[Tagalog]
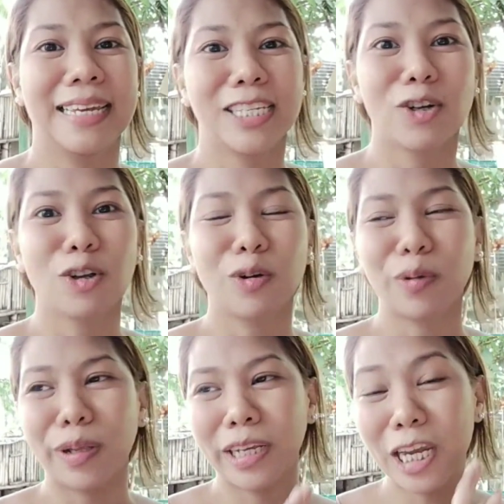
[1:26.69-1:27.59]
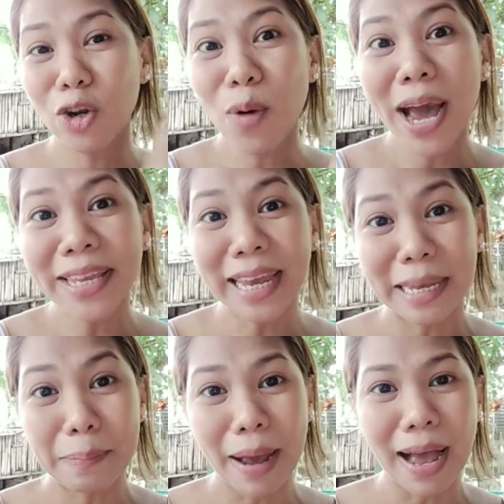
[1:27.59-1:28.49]
So, kinuha niya
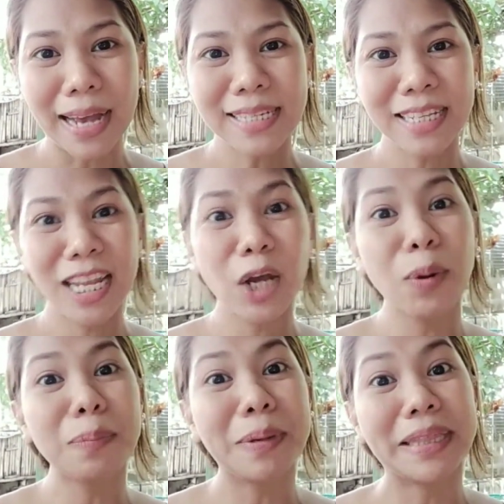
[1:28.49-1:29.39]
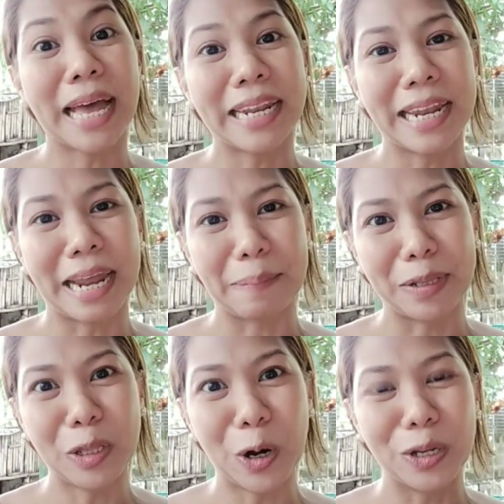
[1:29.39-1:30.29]
iba kasi dalawa yung bintana
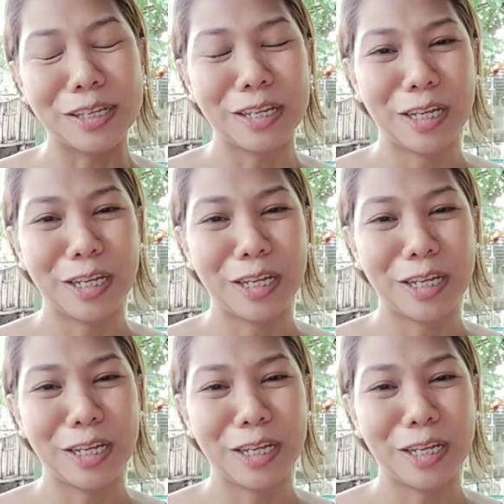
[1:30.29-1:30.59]
namin doon.